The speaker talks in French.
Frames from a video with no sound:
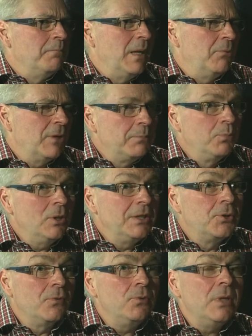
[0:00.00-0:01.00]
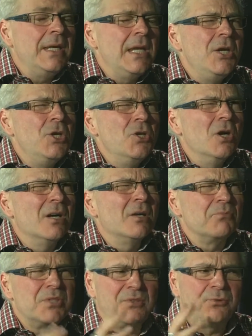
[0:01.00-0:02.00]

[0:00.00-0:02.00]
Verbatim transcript: Mais Red Bull est devenu un énorme